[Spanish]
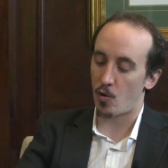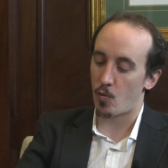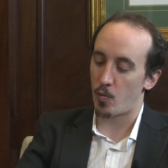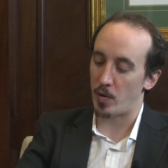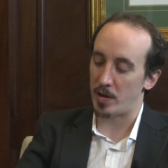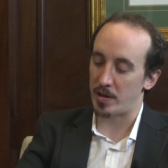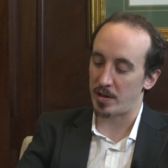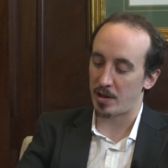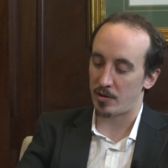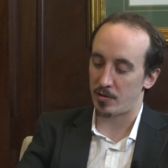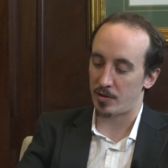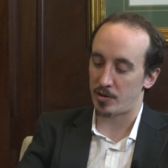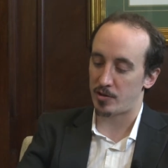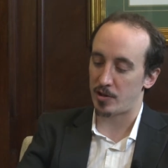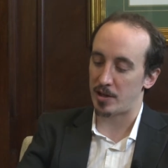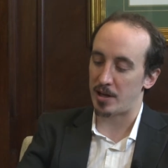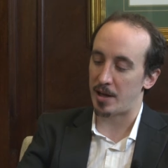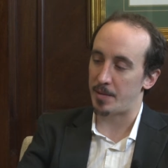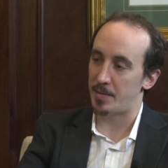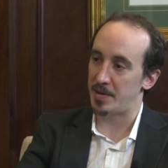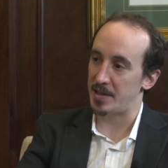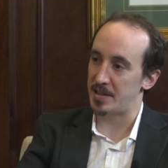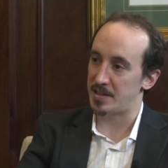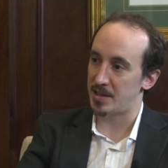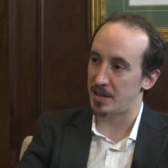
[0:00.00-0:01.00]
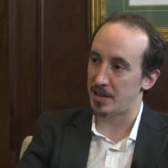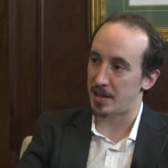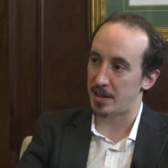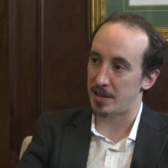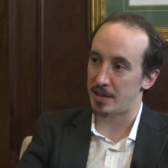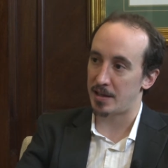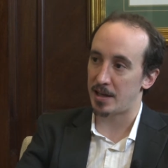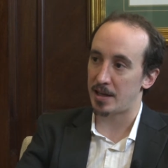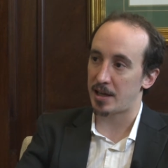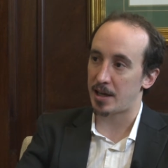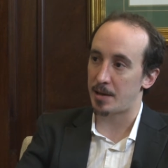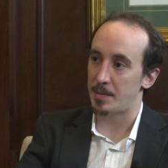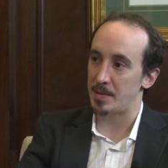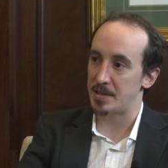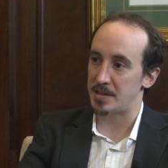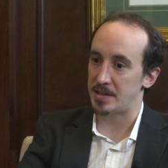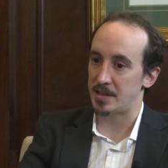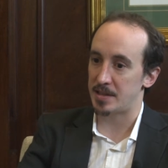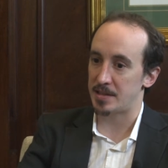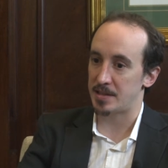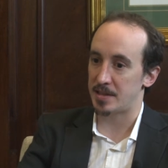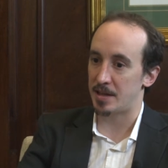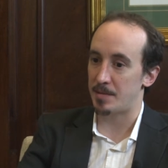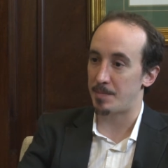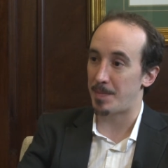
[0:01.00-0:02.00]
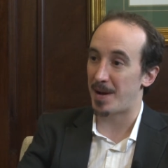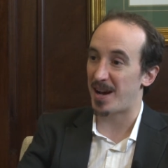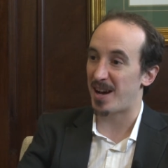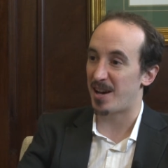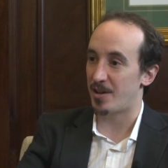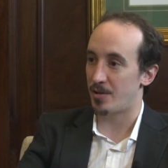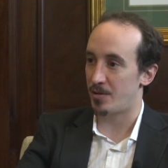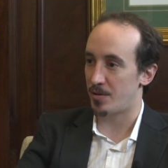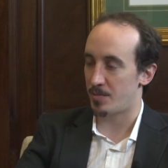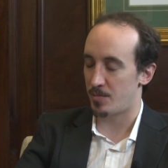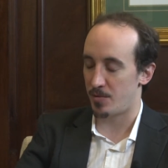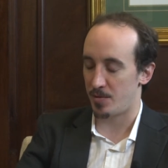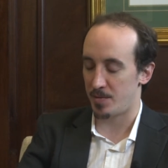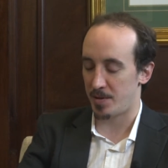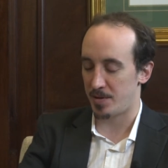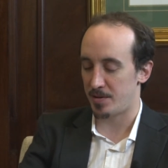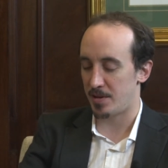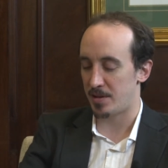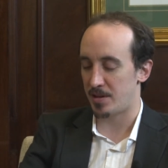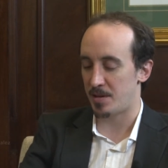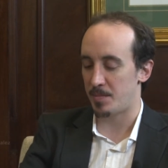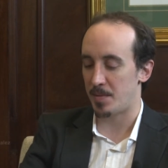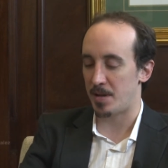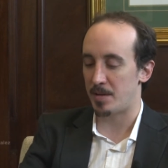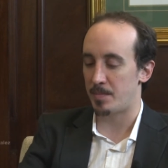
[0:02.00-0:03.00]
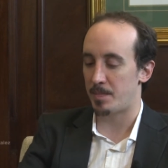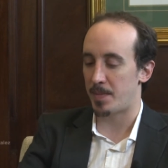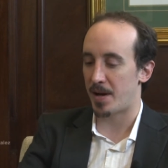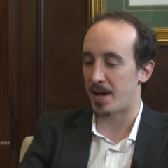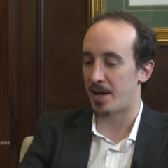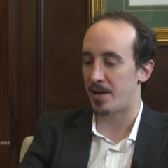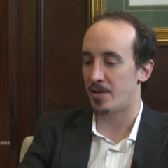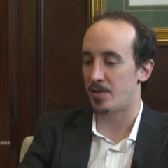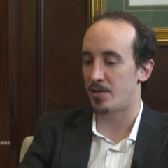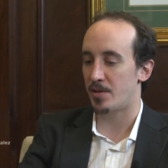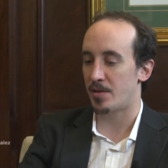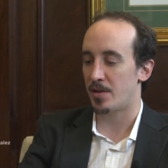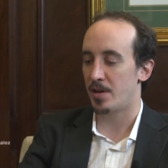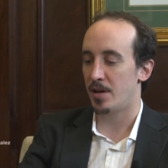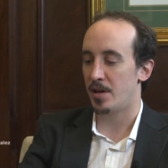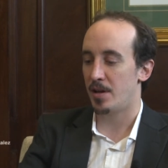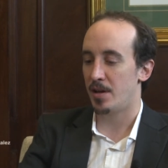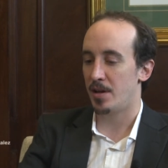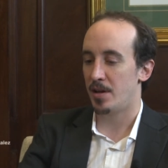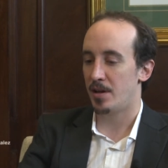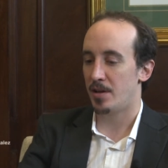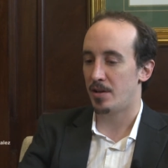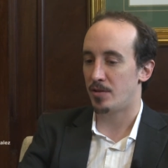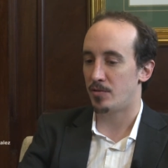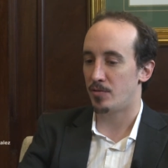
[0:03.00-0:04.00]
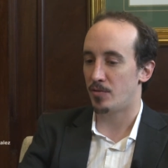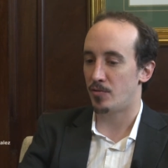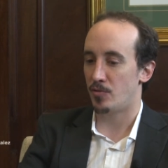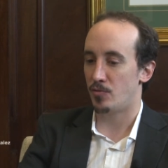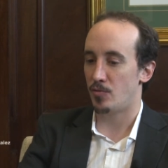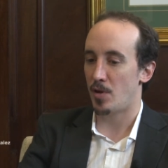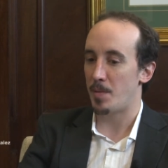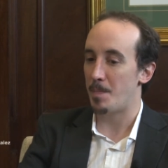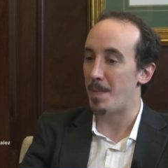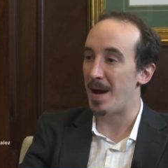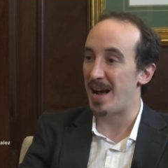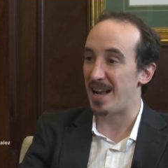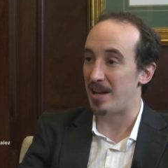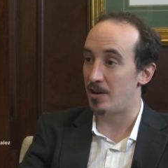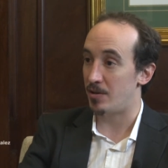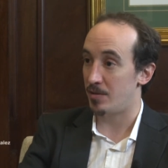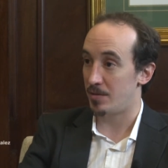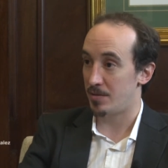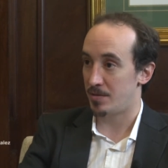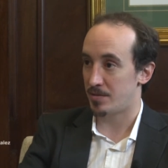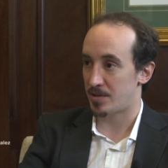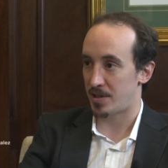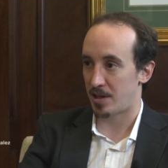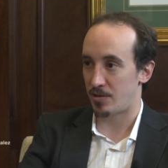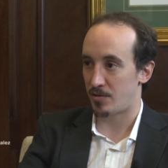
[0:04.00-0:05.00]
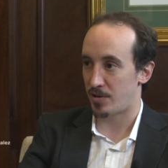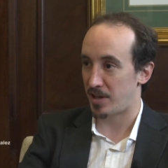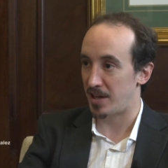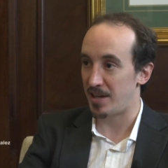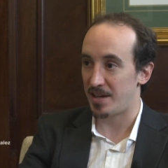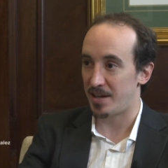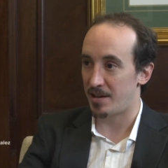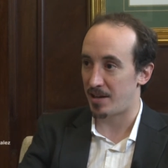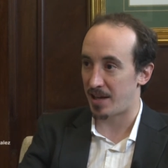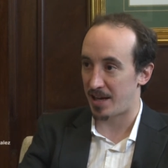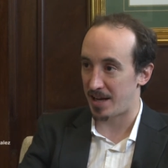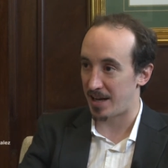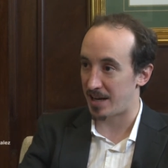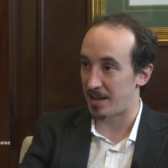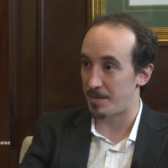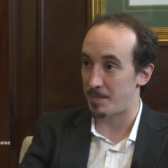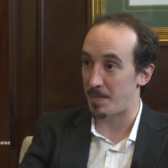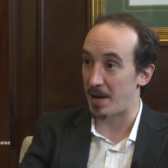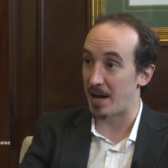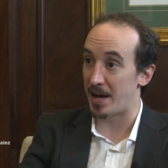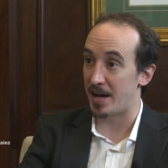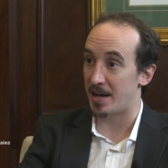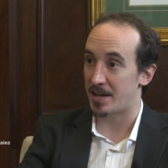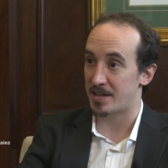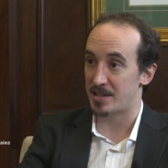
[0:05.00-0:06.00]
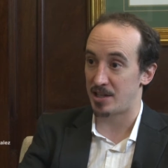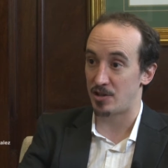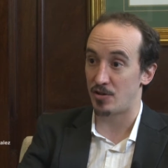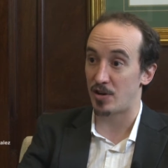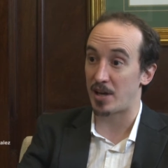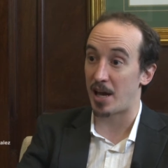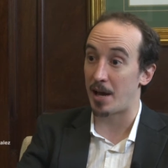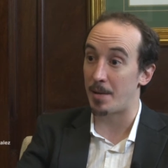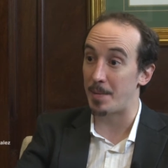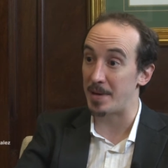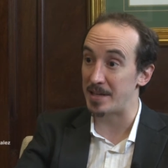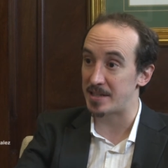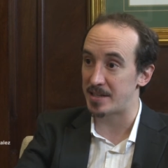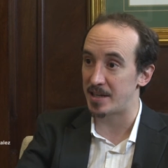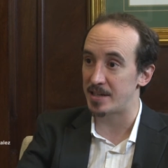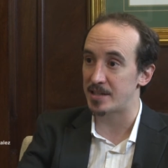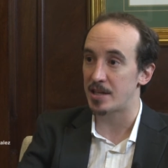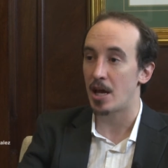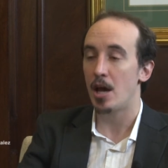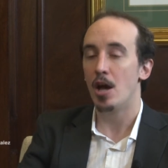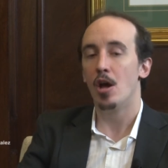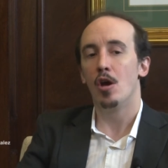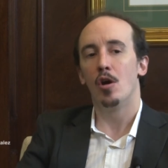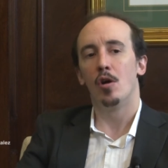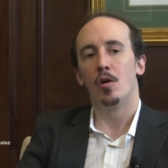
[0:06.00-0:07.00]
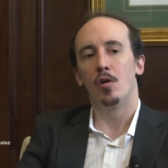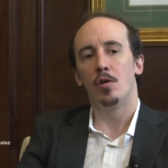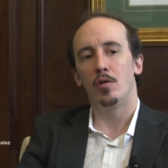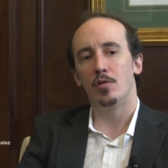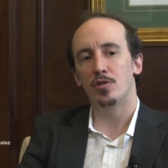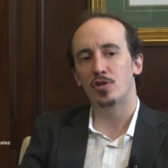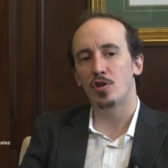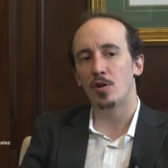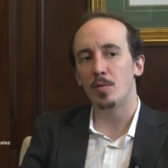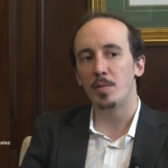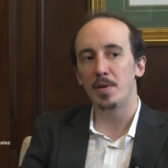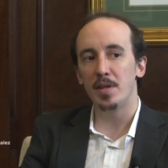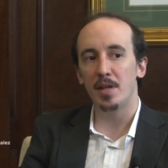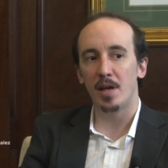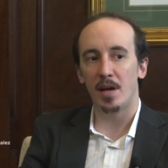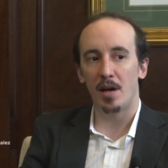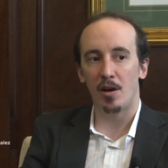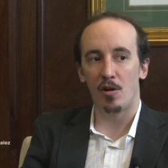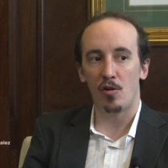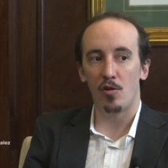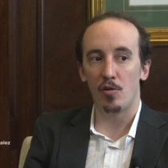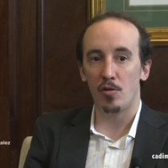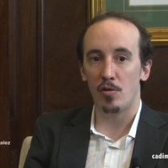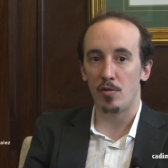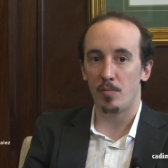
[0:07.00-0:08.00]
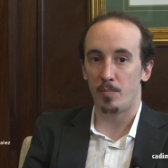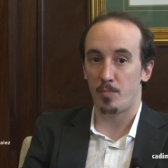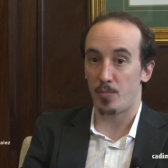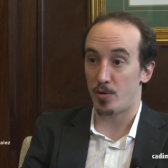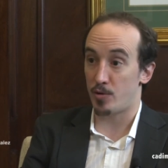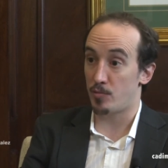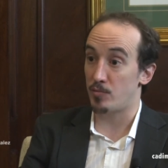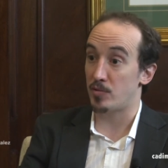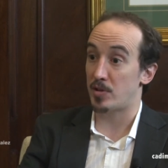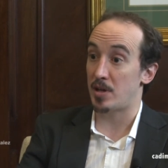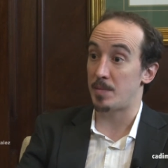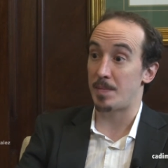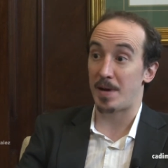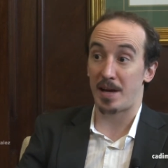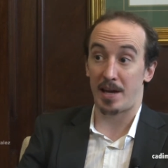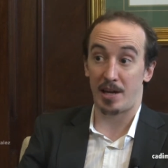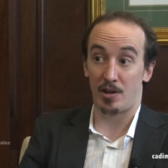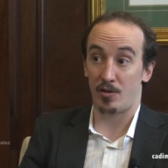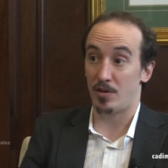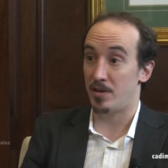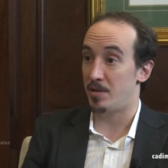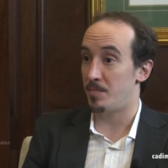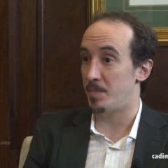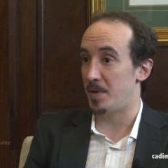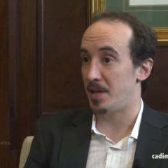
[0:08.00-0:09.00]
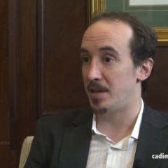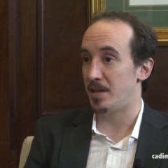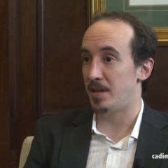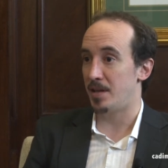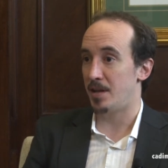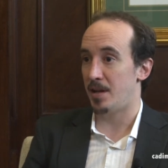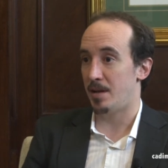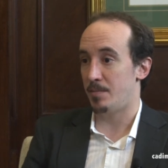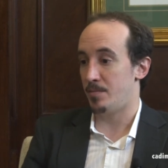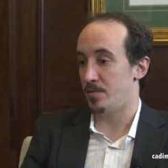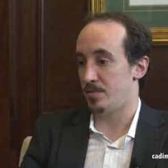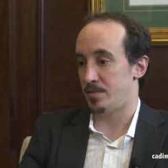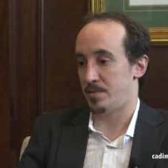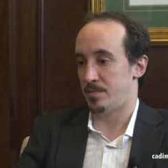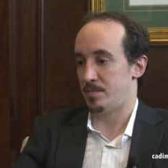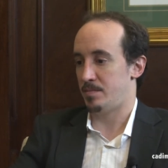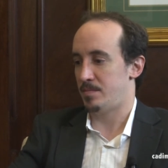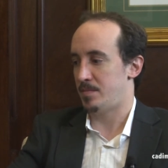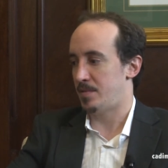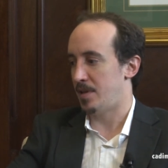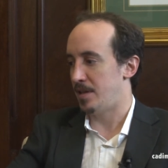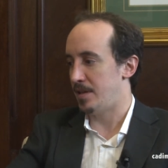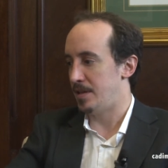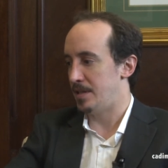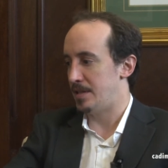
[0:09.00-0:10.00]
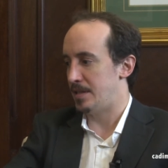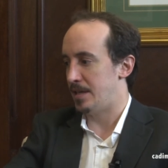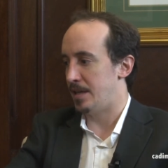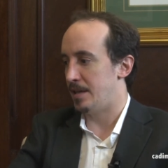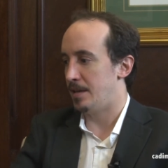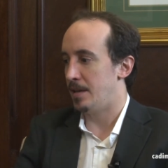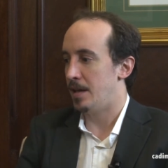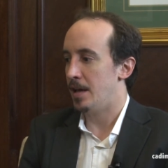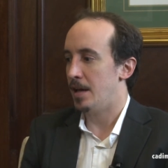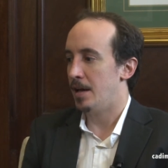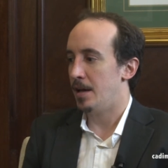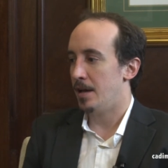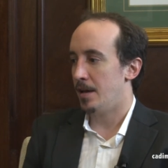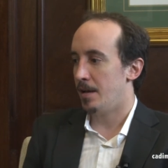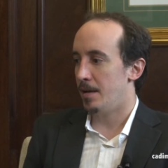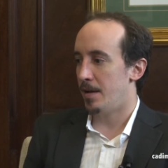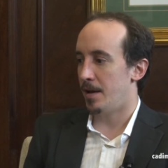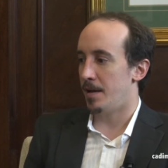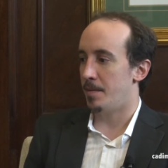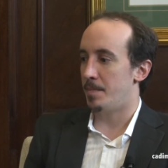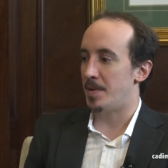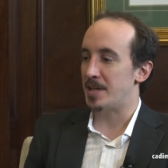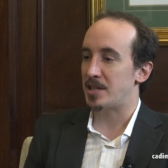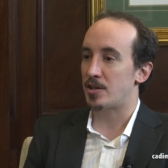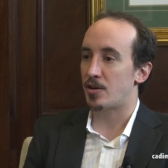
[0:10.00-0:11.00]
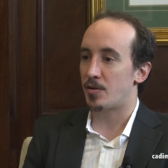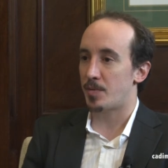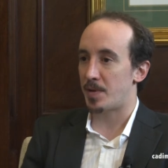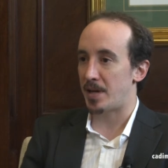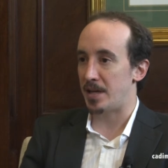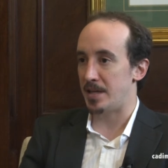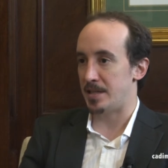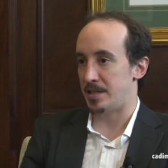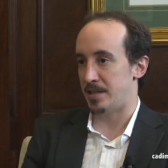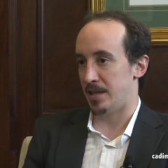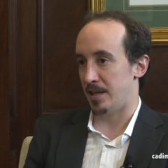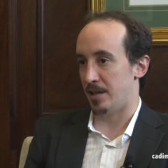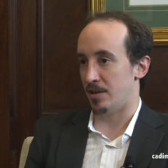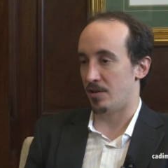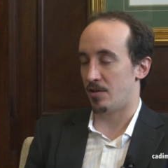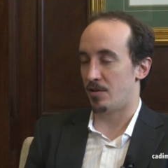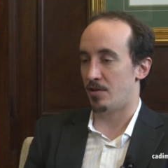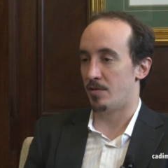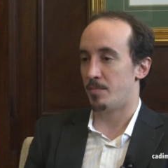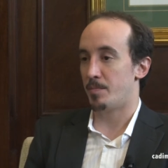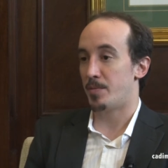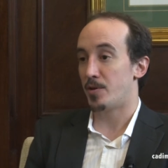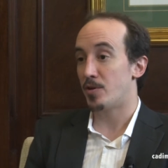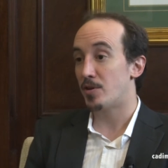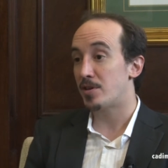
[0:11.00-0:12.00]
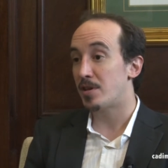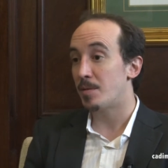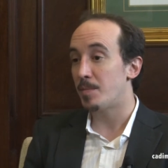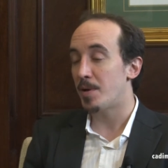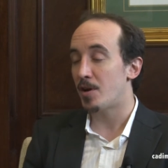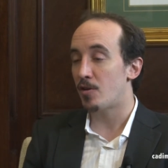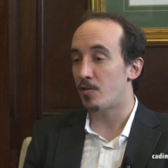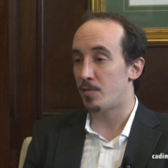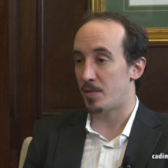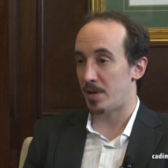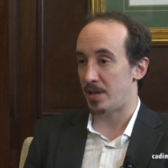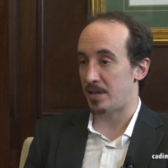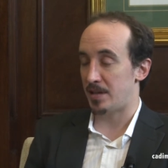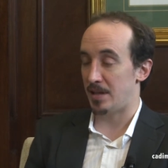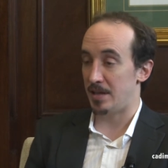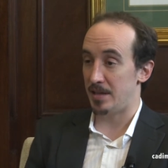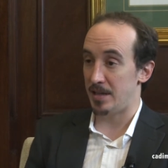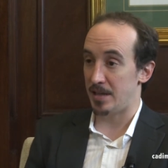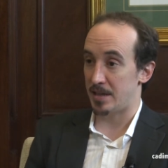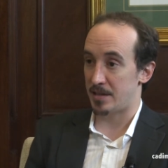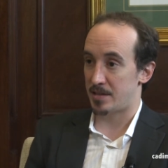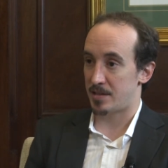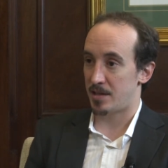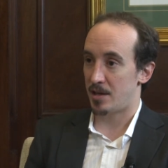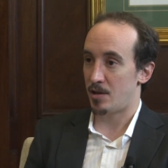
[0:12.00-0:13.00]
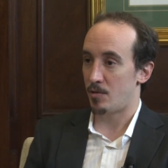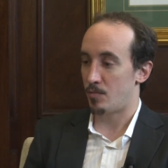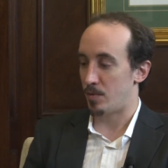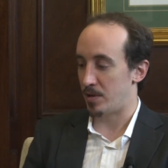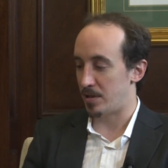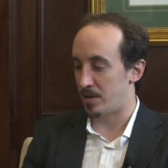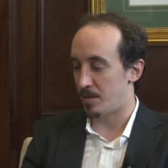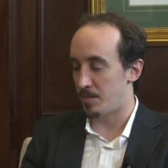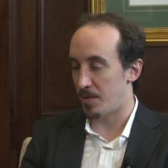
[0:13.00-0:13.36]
cuenta con esto de la brecha digital que a veces el pagador, volviendo al tema del pagador, no, es malo, o sea, no quiere dejar de pagar, se a veces o se olvida o por un tema que no depende de la voz te dicen, eh, vas a cobrar el 5, pero este mes cobraste el 10, o este